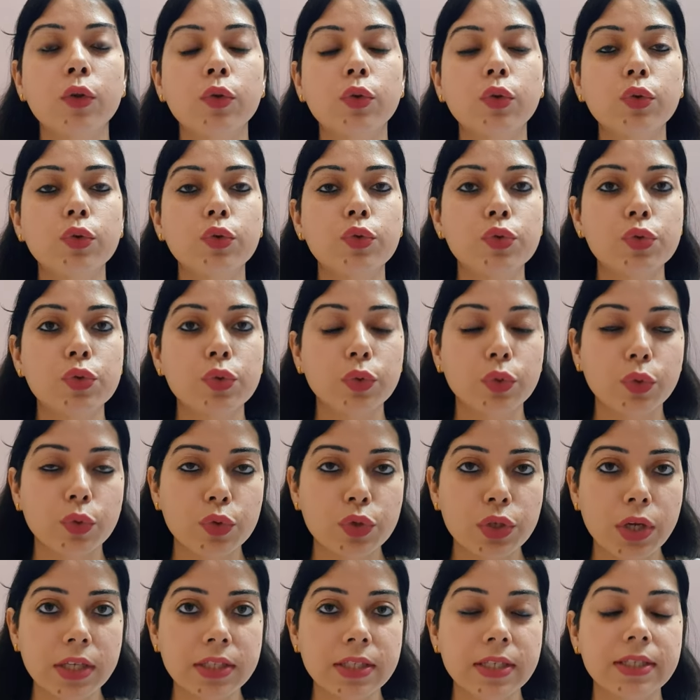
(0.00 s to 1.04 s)
तो
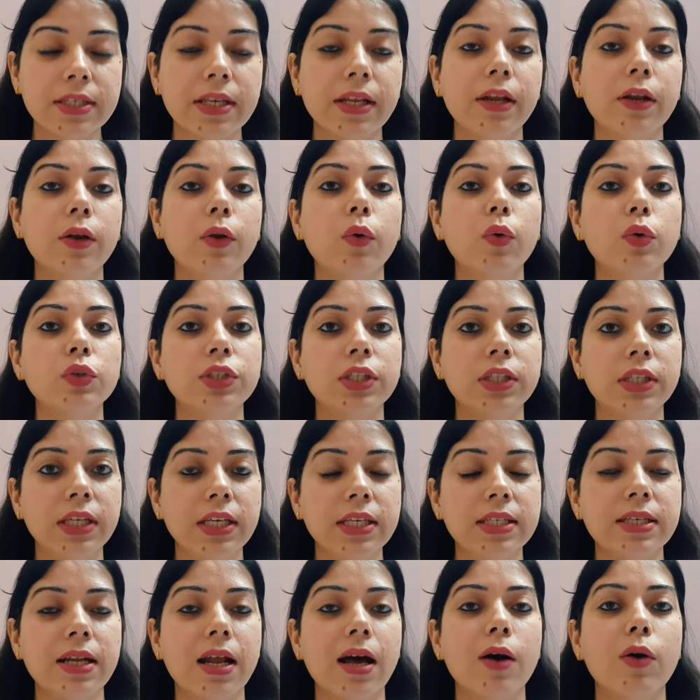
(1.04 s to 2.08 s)
दूसरा सीजेरियन हो चाहे
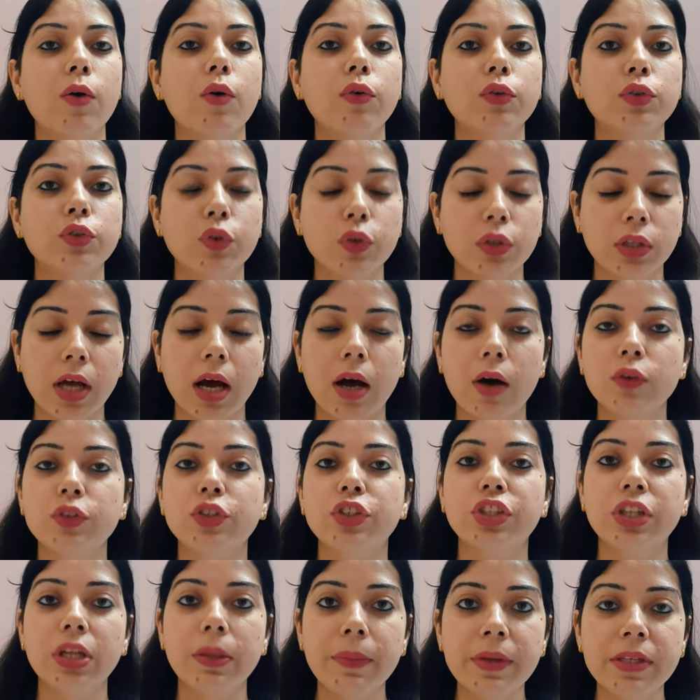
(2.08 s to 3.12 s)
तीसरा हो चौथा हो
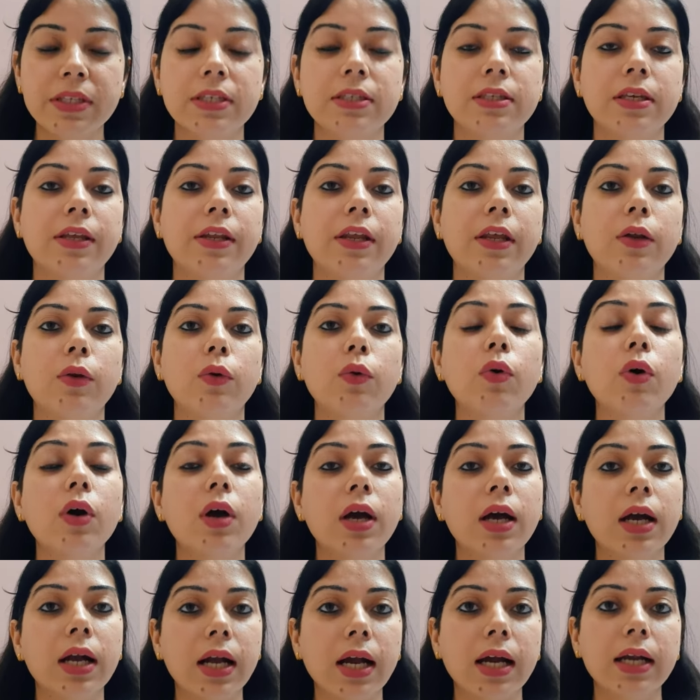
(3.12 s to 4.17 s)
जितने भी सीजेरियन हो
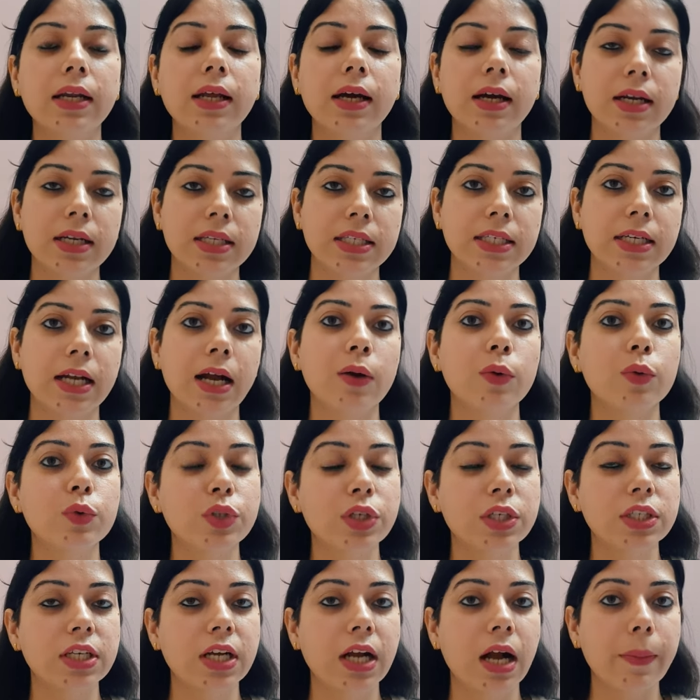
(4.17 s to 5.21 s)
कट हर जगह
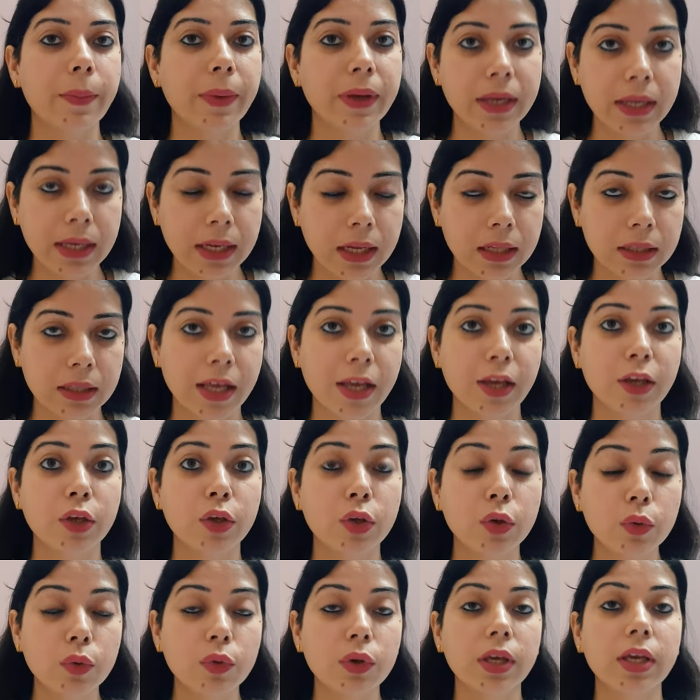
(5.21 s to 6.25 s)
उसी जगह पे ही लगता है
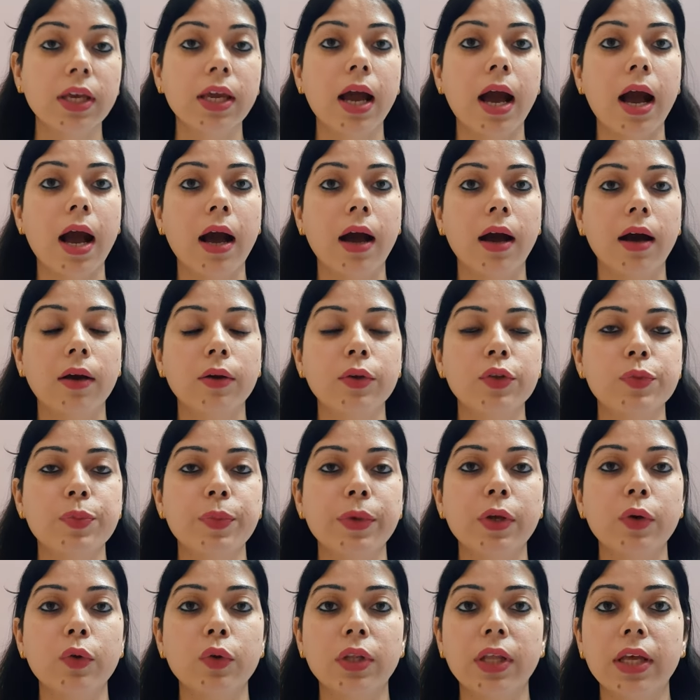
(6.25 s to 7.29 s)
क्योंकि आ, इसमें
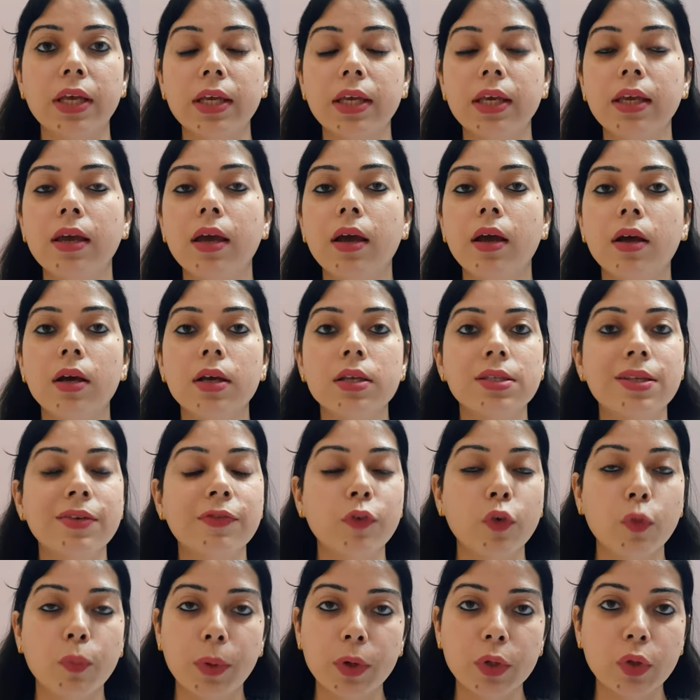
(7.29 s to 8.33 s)
ये होता है कि सिर्फ
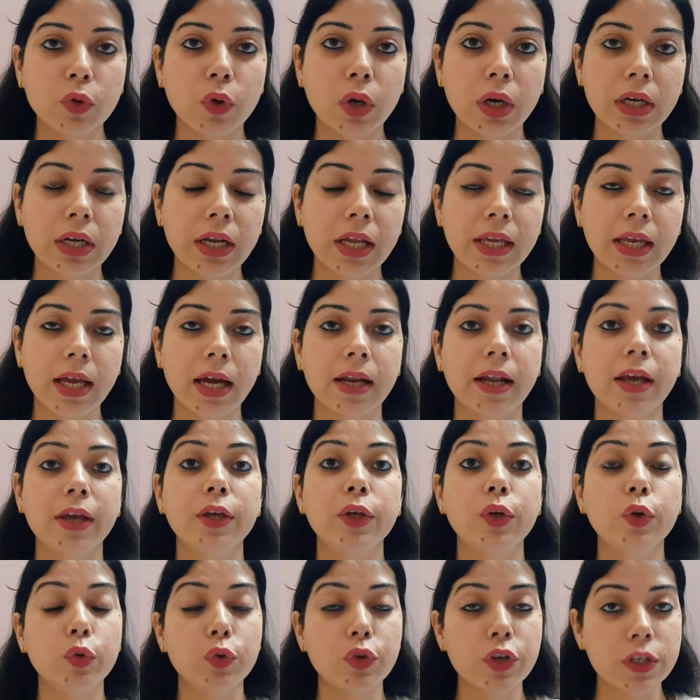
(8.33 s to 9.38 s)
ऊपर तो कट नहीं आना है
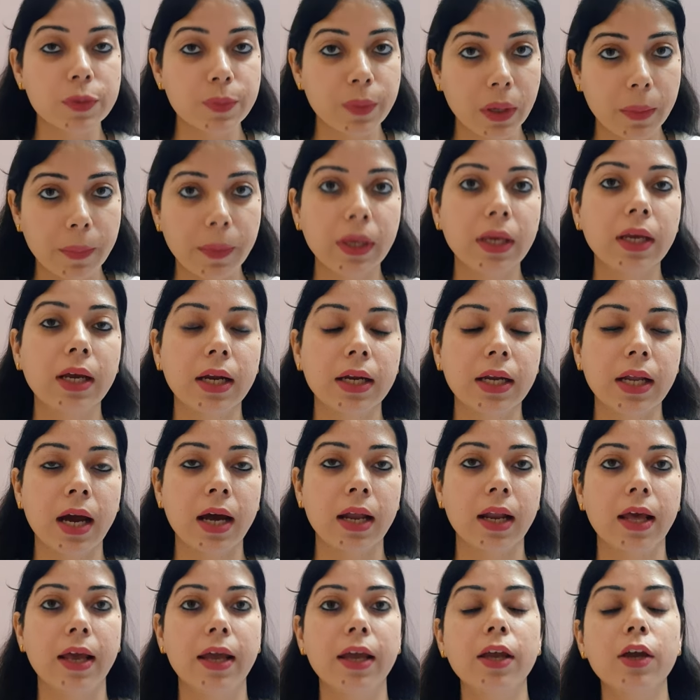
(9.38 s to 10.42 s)
यूट्रस पे भी कट
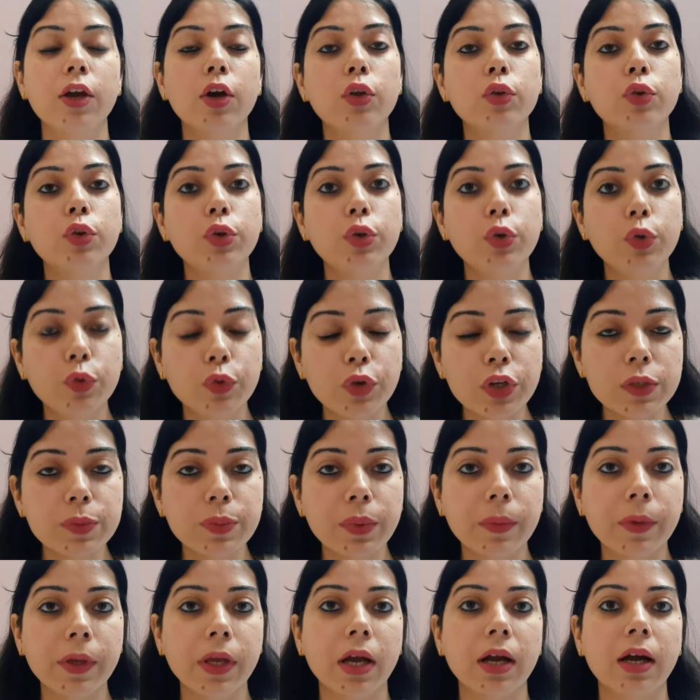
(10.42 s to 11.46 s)
आना है तो यूट्रस
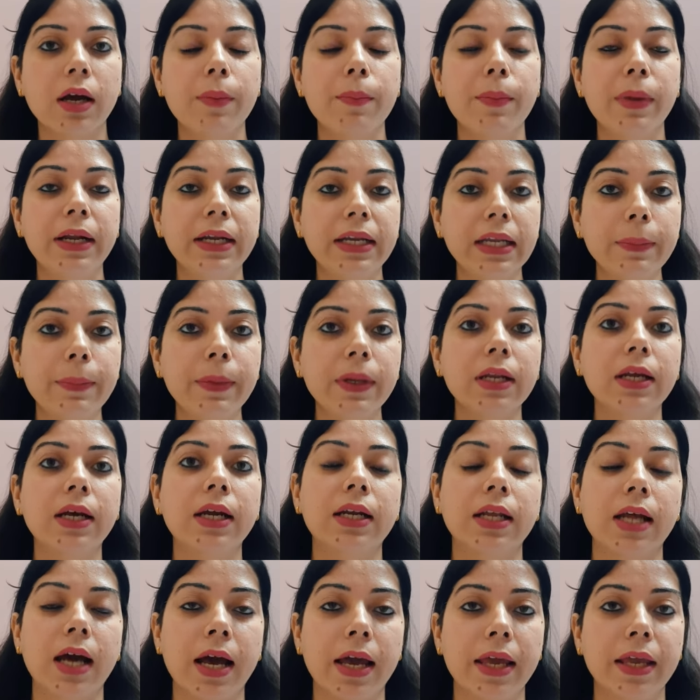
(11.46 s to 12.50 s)
पे भी अगर मल्टीपल
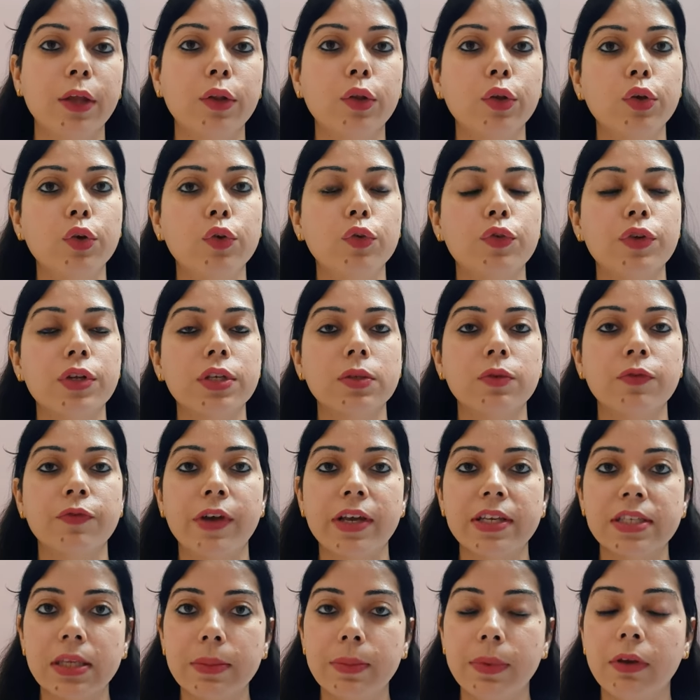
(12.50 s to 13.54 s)
कट आएंगे तो यूट्रस
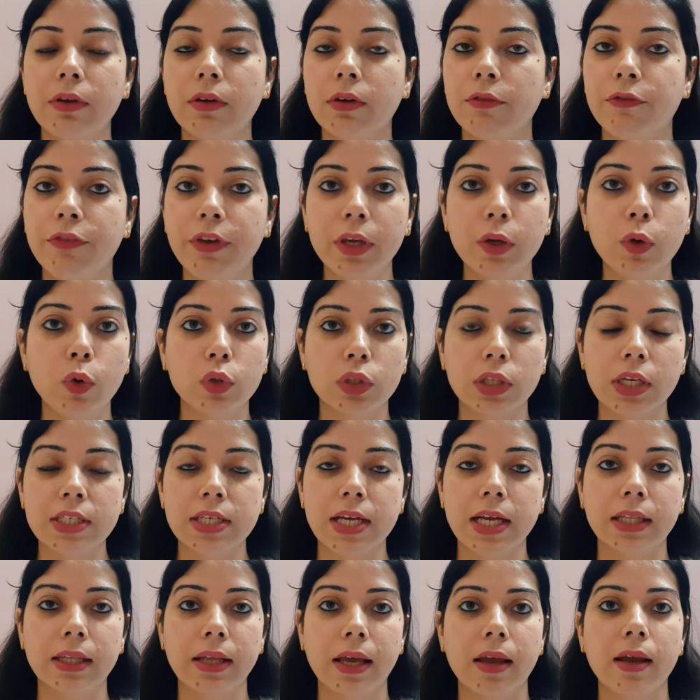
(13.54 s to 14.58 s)
वैसे भी वीक होता
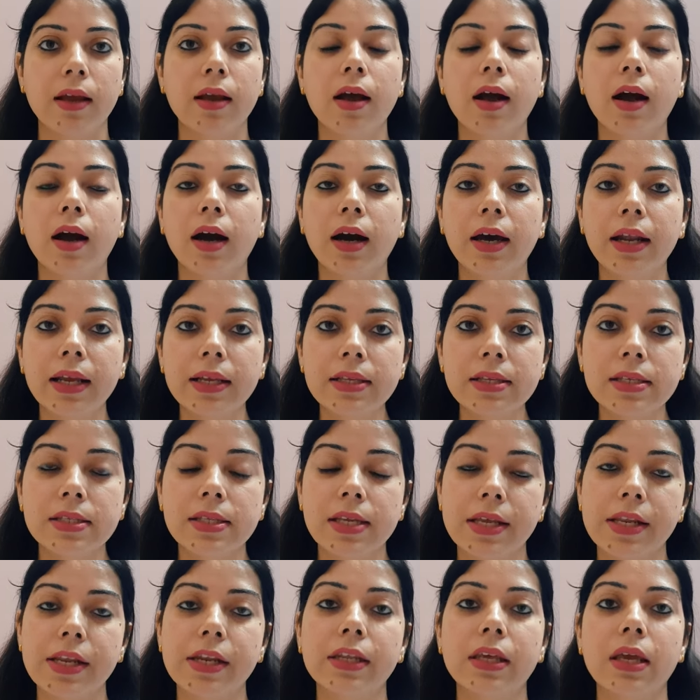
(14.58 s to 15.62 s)
जाता है हर एक
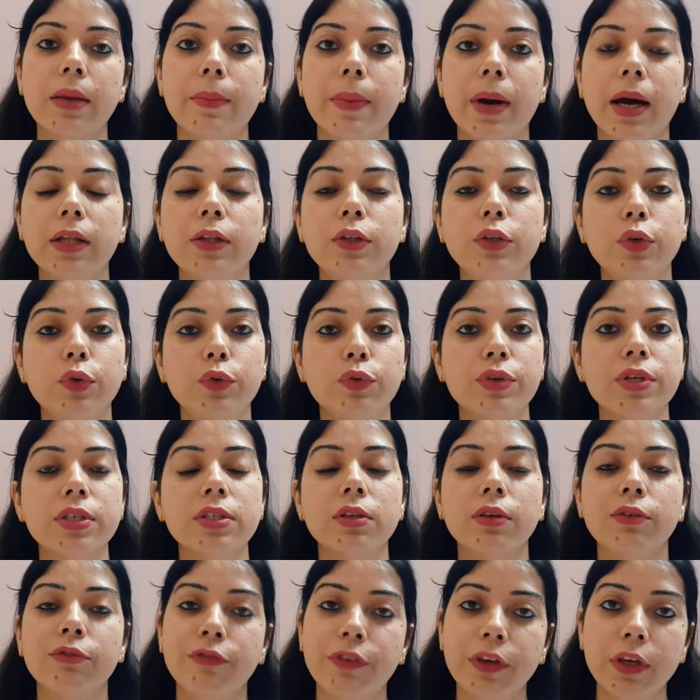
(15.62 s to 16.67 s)
सीजेरियन के बाद
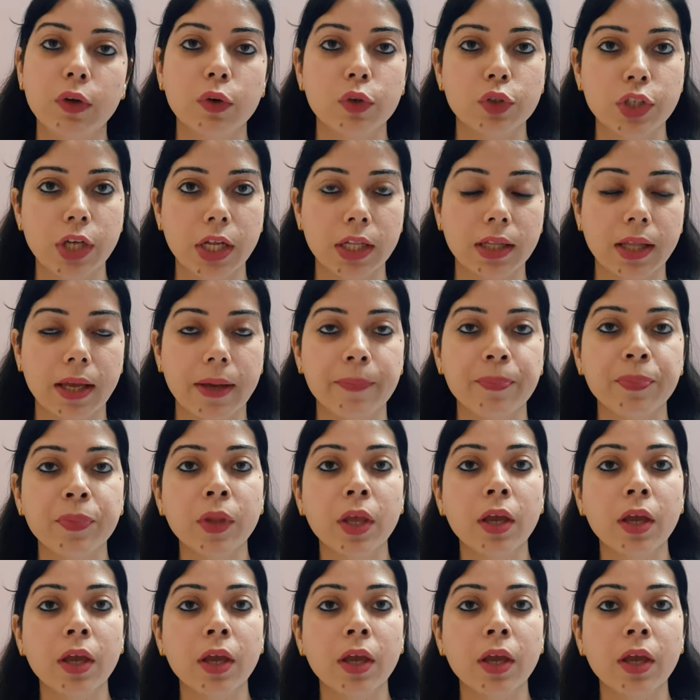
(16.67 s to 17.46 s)
यूट्रस वीक हो जाता है